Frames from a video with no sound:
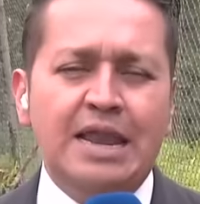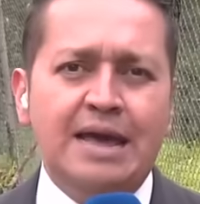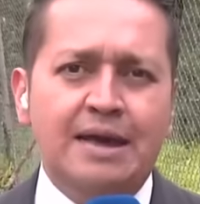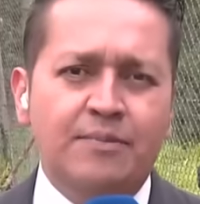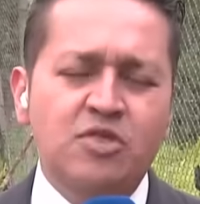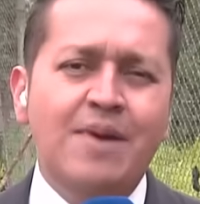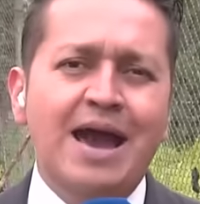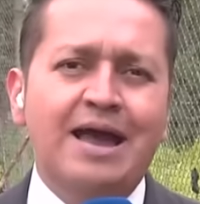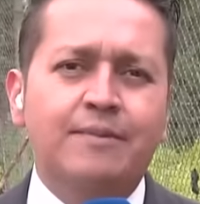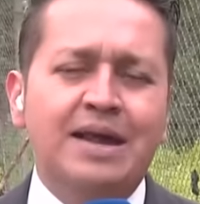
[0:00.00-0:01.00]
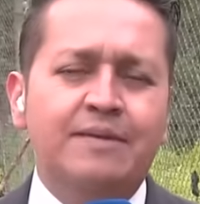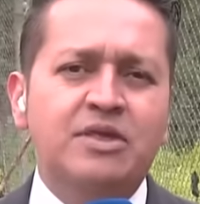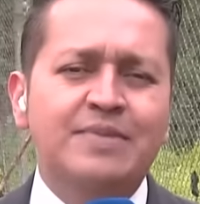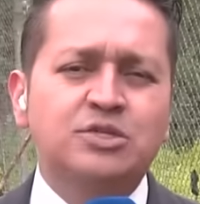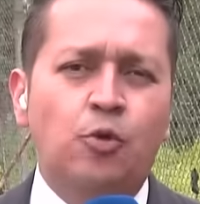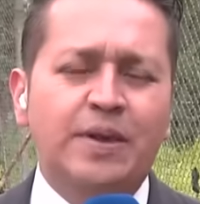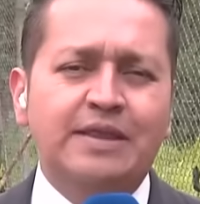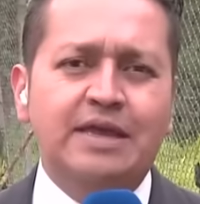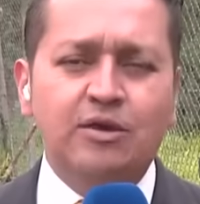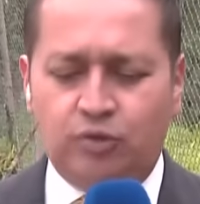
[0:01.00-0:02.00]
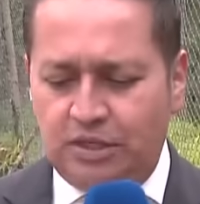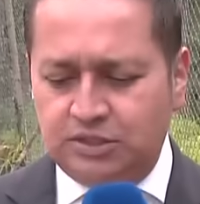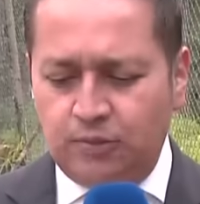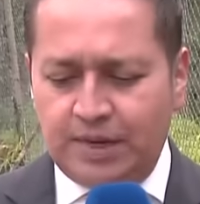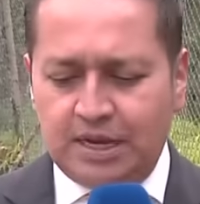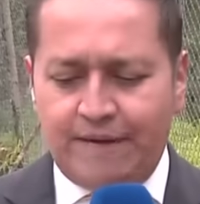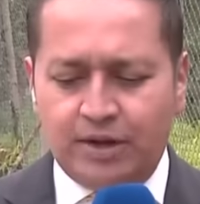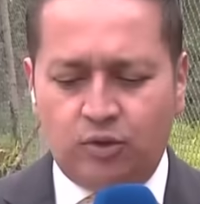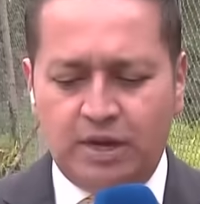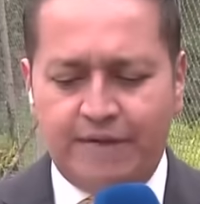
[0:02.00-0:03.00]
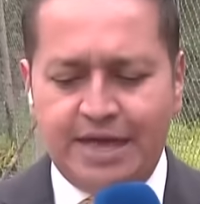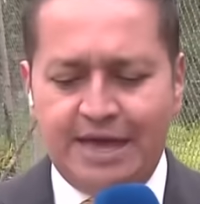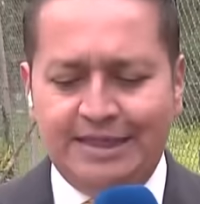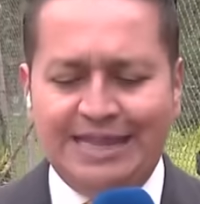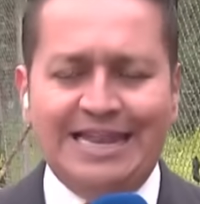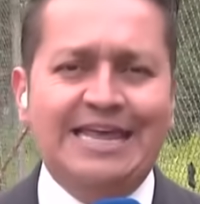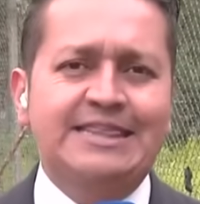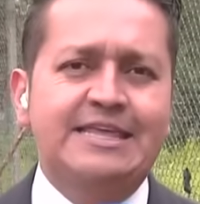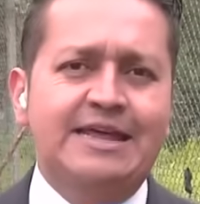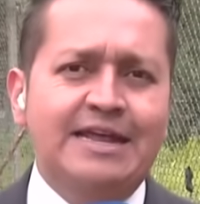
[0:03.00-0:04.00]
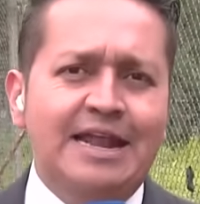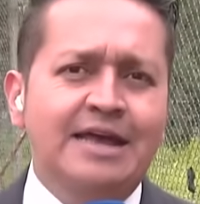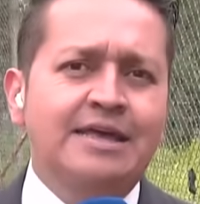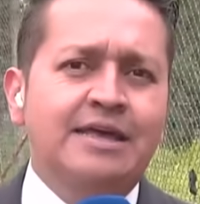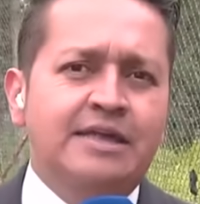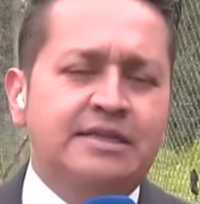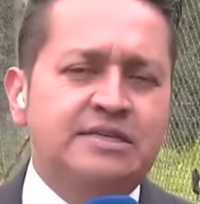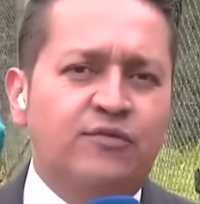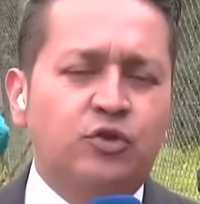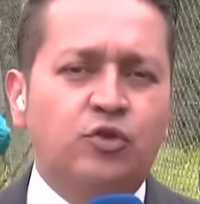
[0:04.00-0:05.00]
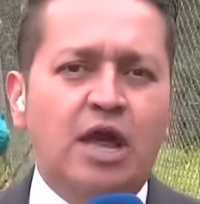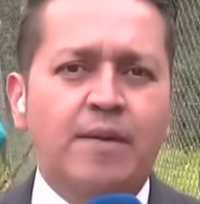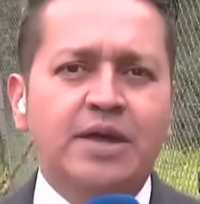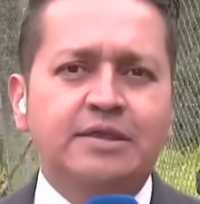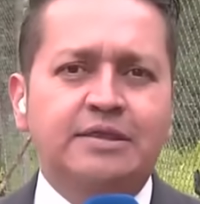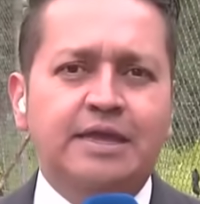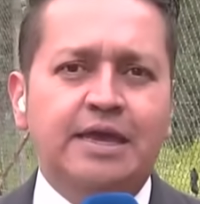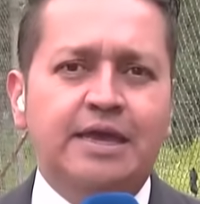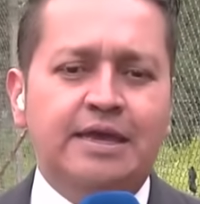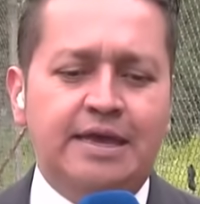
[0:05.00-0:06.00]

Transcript: la misma arma, la misma escopeta que utilizó para acabar con la vida de Lady Daniela. Desafortunadamente...